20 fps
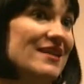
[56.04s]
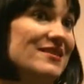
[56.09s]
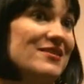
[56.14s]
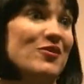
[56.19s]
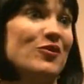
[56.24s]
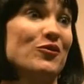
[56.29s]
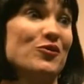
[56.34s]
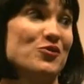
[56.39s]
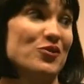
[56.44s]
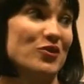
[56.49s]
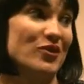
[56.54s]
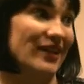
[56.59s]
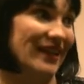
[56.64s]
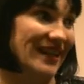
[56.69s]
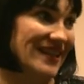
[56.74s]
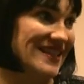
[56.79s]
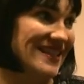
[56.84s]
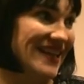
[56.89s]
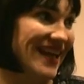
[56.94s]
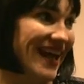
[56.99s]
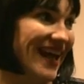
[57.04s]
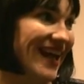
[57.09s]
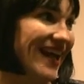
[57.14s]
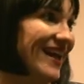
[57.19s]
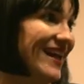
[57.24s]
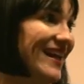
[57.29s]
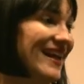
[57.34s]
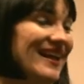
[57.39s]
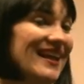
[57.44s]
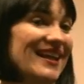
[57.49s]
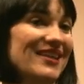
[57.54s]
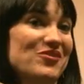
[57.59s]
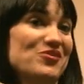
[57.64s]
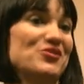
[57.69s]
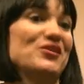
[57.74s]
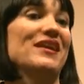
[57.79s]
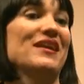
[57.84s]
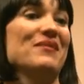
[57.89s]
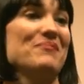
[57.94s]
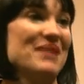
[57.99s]
sino tu sonrisa y
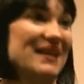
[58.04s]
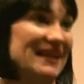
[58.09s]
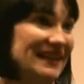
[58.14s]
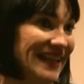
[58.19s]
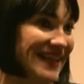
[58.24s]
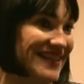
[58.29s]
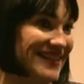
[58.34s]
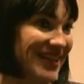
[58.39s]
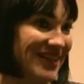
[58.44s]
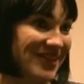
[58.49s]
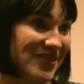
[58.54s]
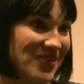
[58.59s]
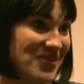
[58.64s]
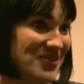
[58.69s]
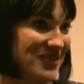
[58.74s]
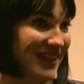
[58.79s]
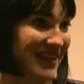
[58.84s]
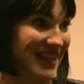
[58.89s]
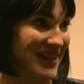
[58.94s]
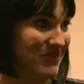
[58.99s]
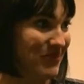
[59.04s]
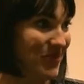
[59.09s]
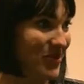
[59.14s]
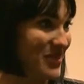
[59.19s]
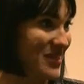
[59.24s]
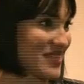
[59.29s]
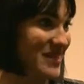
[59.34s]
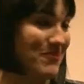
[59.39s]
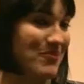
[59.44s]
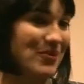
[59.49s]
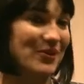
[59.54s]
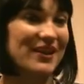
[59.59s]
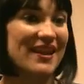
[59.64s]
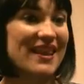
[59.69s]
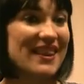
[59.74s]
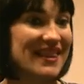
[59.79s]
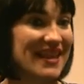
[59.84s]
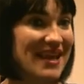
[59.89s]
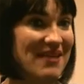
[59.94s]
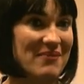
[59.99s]
tus herramientas que todos tenemos, ese
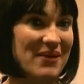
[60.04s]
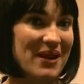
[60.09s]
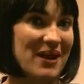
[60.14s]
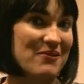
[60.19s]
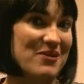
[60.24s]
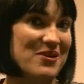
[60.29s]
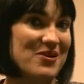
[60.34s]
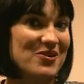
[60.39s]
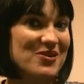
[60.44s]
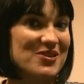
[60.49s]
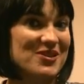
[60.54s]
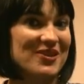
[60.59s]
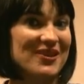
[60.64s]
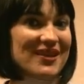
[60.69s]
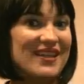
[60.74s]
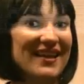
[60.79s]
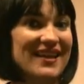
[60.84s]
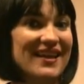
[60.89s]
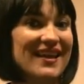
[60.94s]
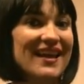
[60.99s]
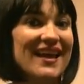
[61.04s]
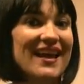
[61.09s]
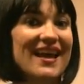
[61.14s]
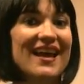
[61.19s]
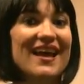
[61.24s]
potencial maravilloso de,